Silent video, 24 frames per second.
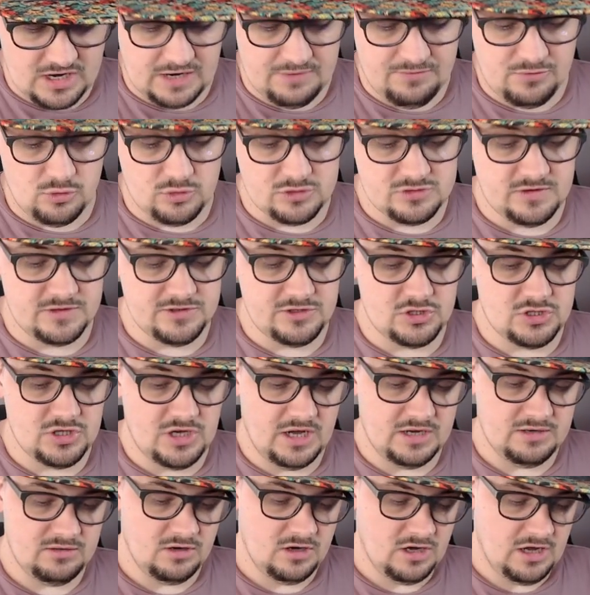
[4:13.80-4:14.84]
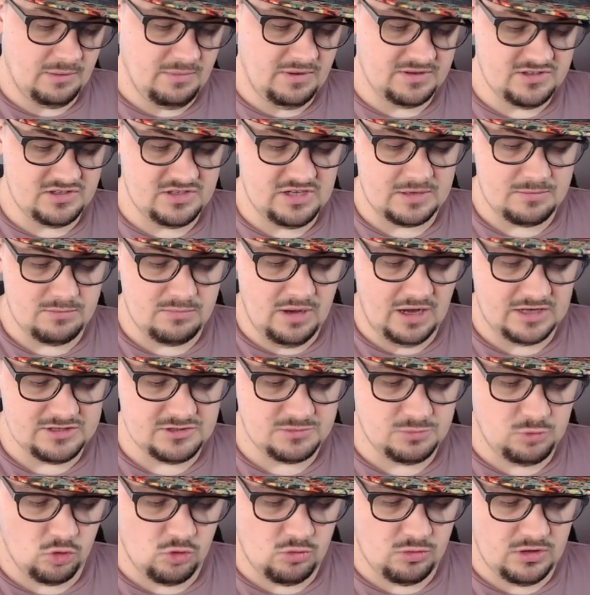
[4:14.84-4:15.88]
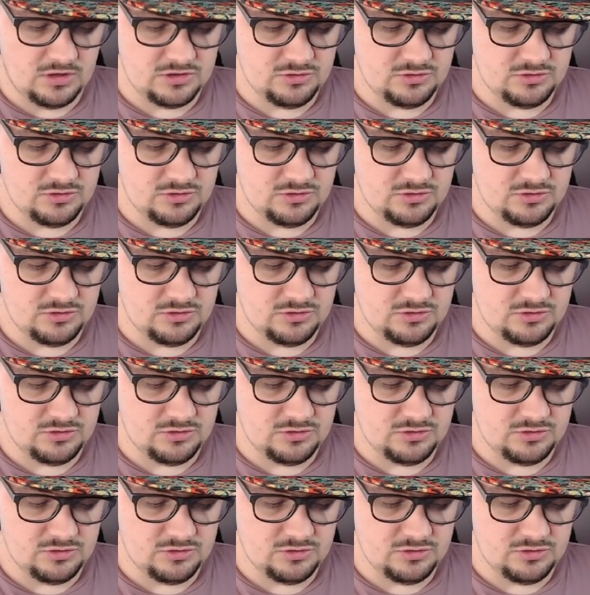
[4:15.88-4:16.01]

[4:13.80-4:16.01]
einfach nur 20 Schaden. Aber es ist halt ein Basis-Pokémon,